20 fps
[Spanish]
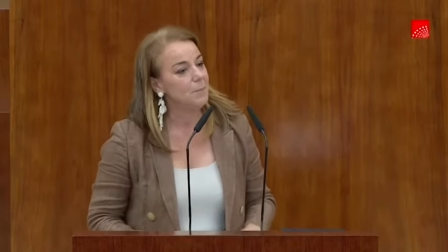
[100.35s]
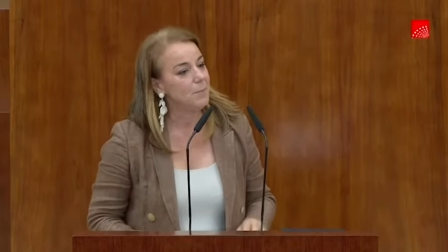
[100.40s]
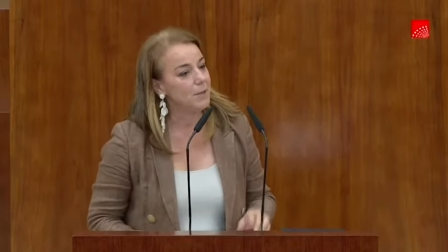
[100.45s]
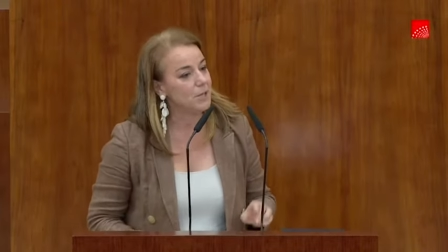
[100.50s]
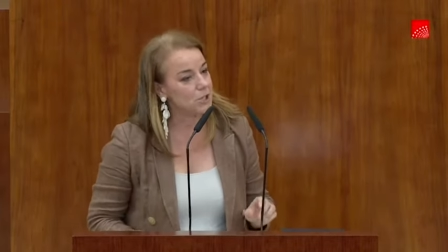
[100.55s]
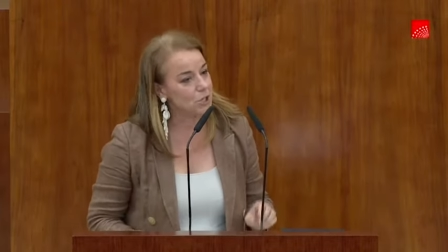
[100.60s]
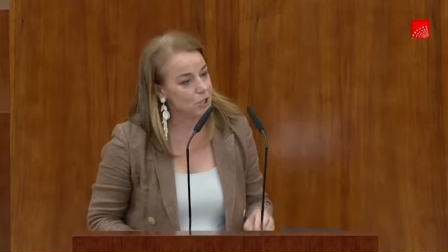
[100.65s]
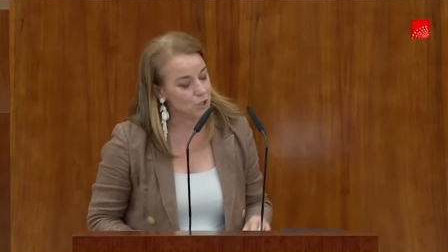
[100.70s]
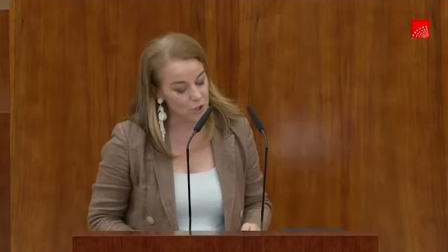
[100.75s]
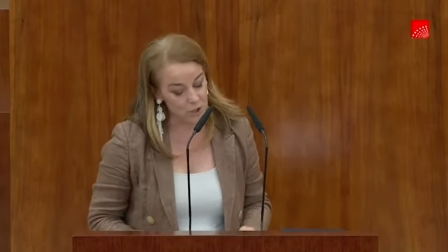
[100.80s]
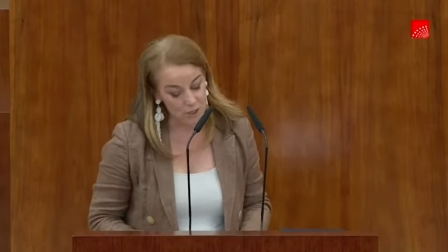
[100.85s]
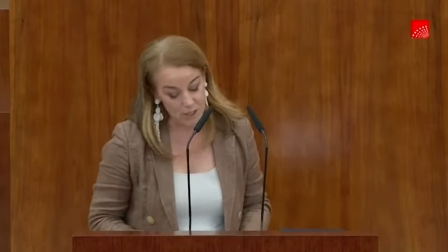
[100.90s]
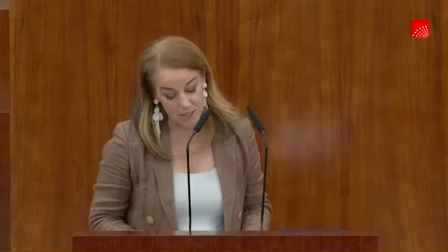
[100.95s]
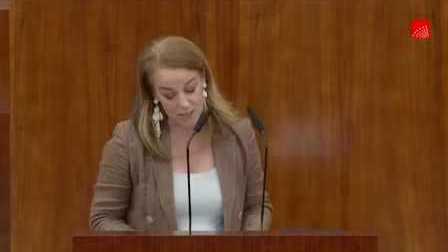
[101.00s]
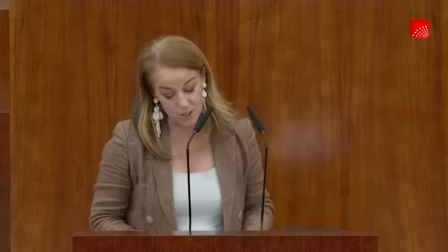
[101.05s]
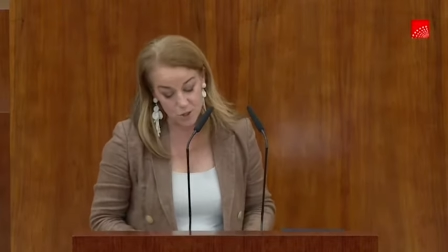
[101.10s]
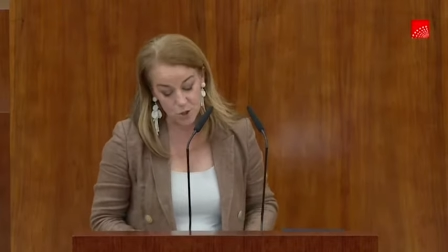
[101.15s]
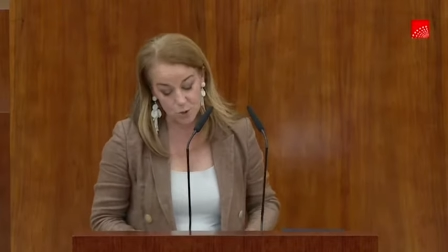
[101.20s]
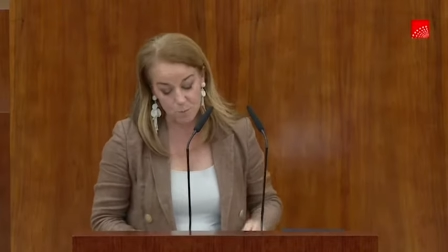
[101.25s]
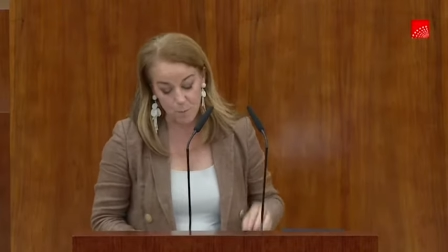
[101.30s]
Pero,
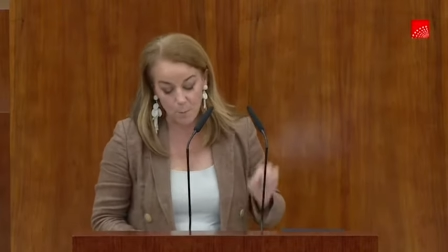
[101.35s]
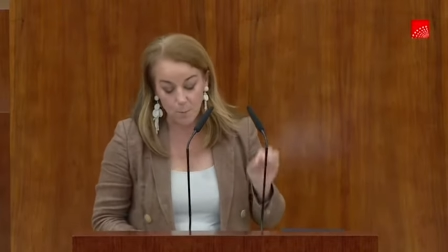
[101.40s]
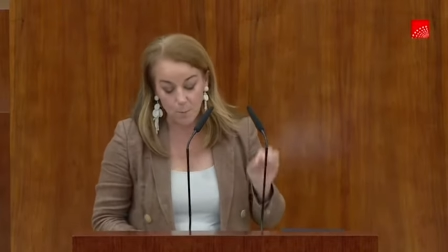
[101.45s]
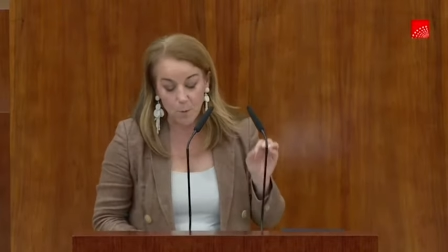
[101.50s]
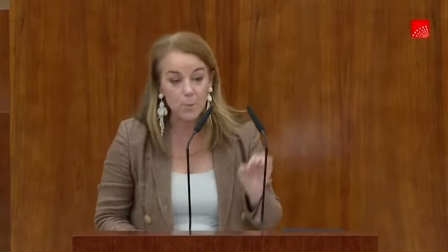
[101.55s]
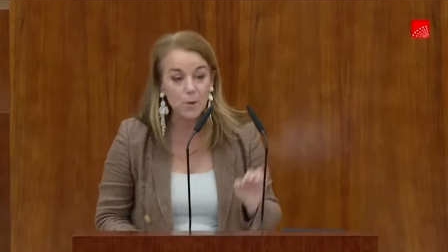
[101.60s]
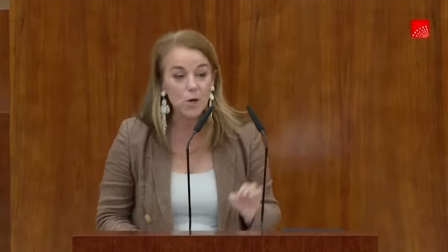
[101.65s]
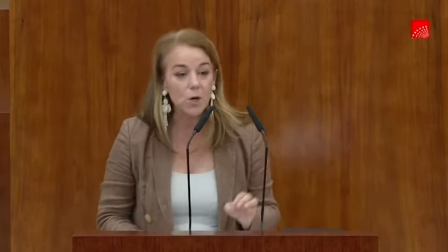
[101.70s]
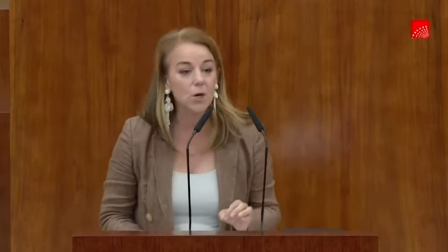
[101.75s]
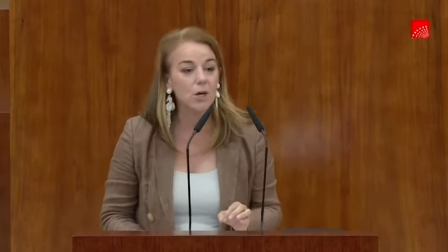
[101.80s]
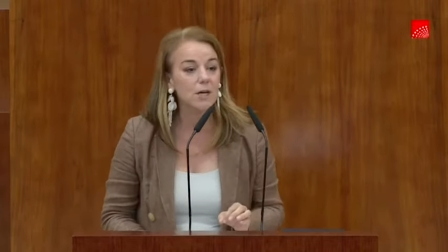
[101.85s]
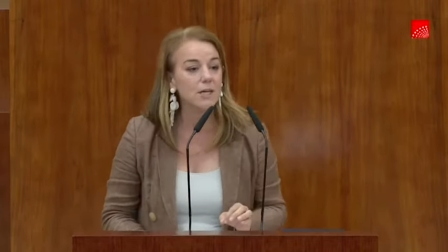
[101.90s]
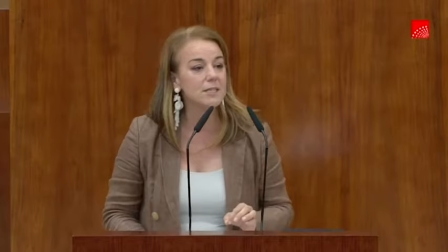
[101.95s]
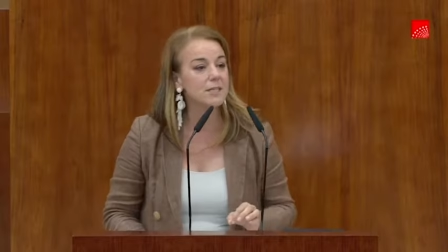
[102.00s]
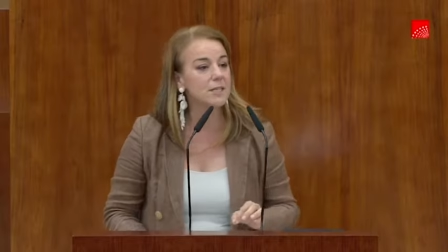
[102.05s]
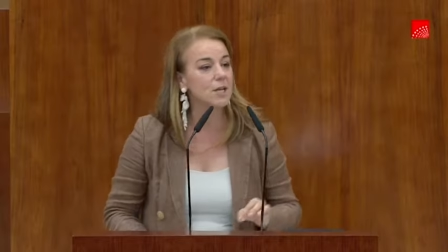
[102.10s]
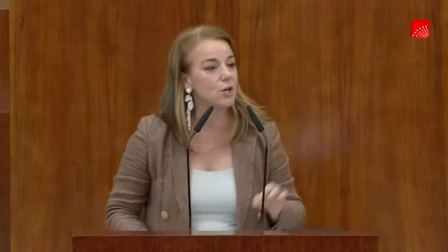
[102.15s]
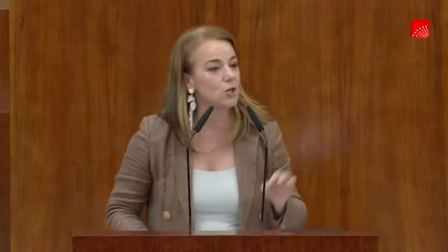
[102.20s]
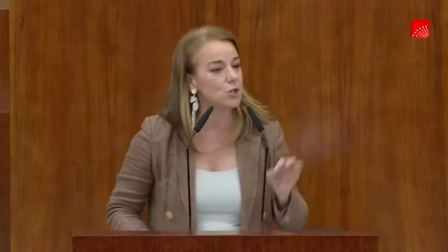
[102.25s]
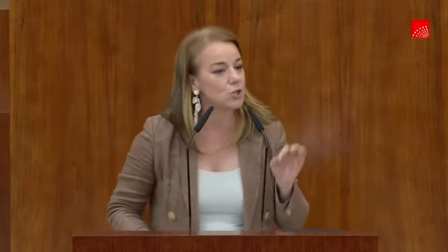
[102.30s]
señorías, los
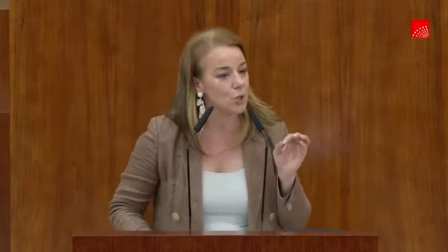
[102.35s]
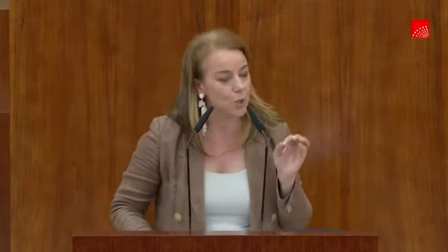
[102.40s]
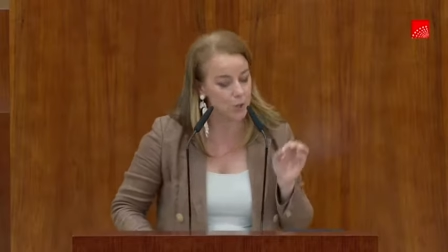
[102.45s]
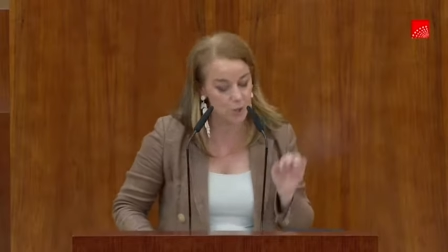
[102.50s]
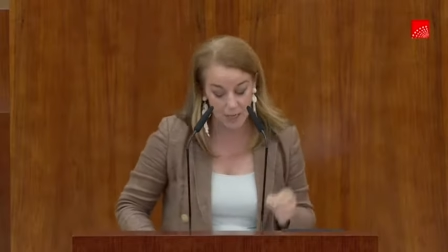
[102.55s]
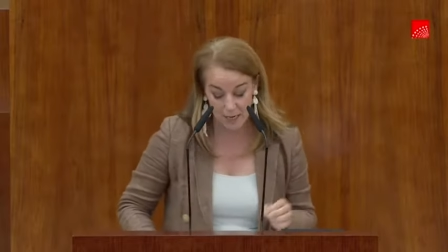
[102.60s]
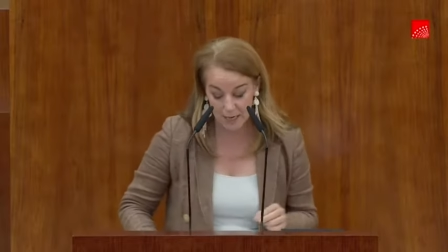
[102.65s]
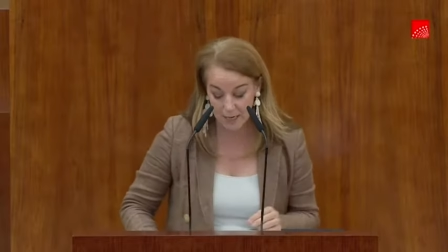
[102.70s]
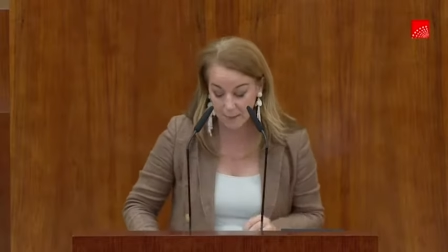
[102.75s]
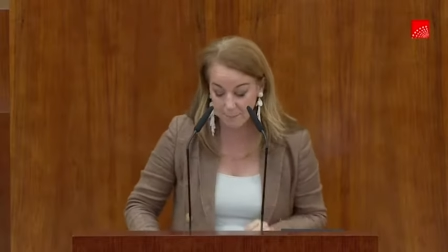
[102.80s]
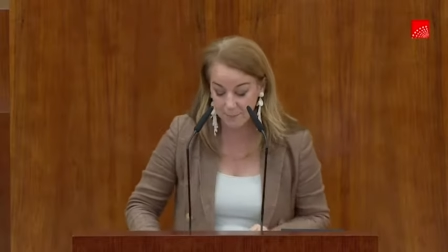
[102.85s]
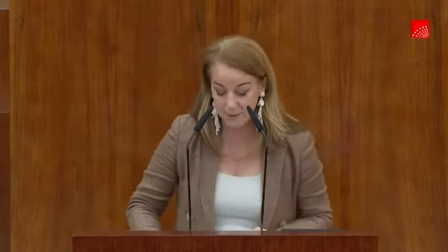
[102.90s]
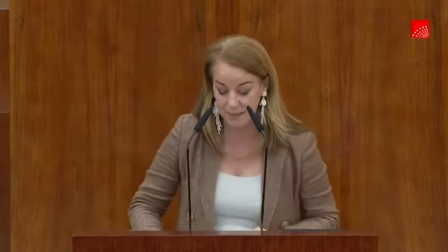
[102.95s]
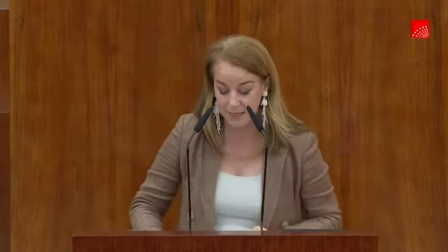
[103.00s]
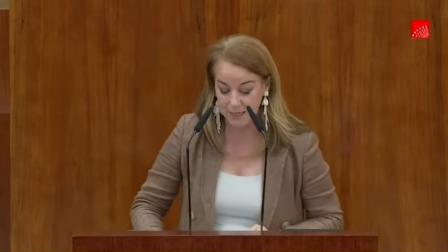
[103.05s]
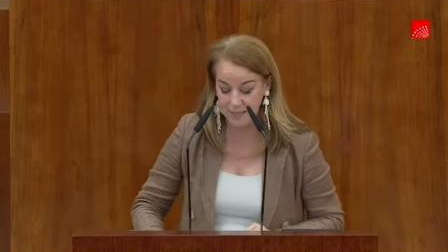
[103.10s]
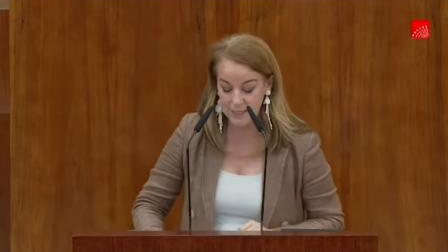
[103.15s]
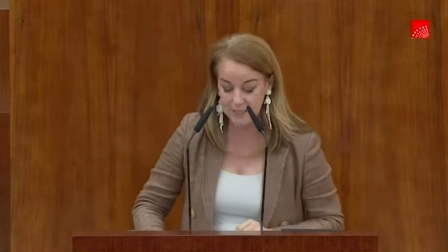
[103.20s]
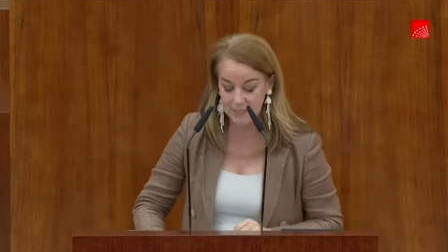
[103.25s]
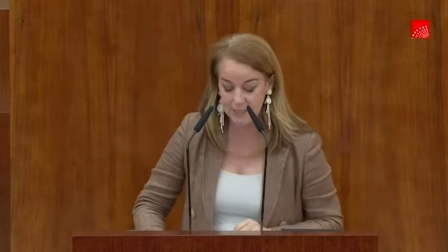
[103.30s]
popuprogres y los
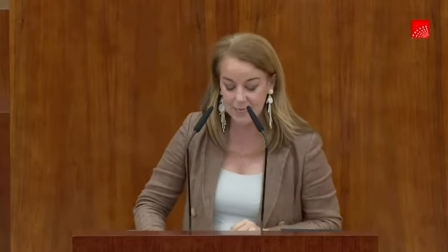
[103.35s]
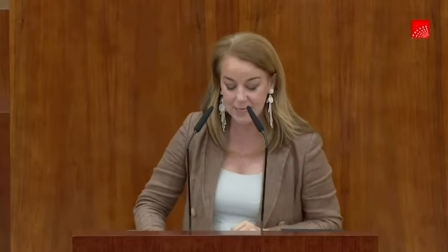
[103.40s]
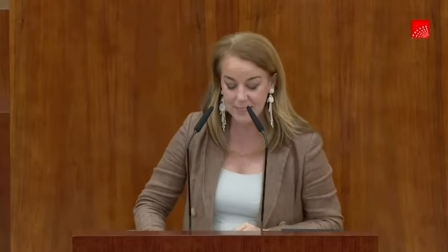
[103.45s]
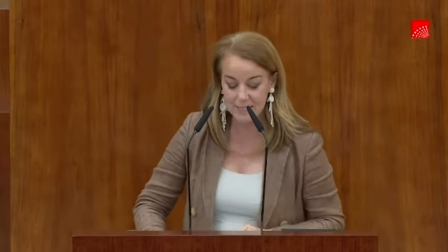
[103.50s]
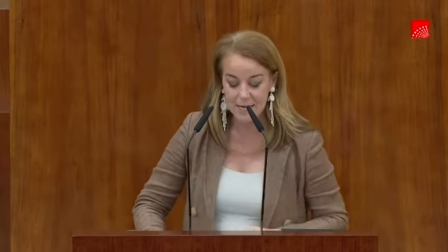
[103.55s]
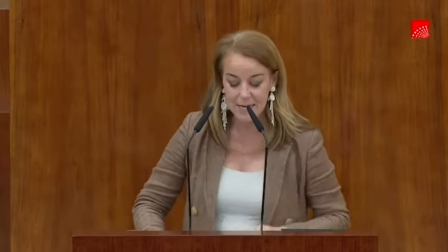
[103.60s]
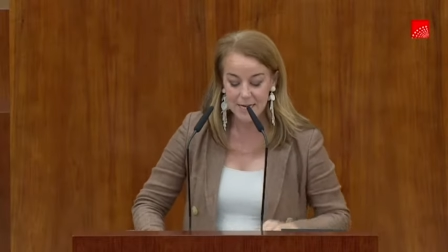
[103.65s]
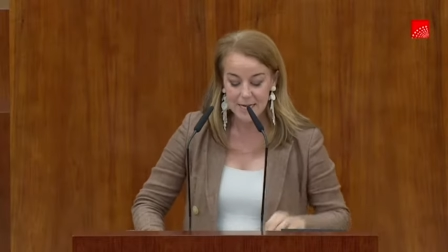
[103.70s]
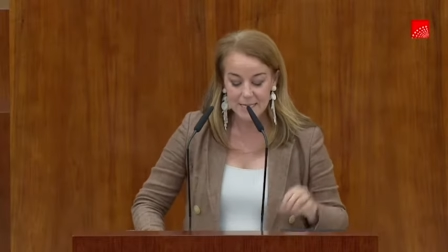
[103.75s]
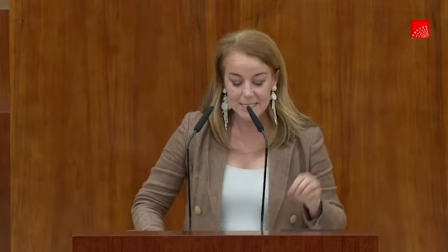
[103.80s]
socialcapitalistas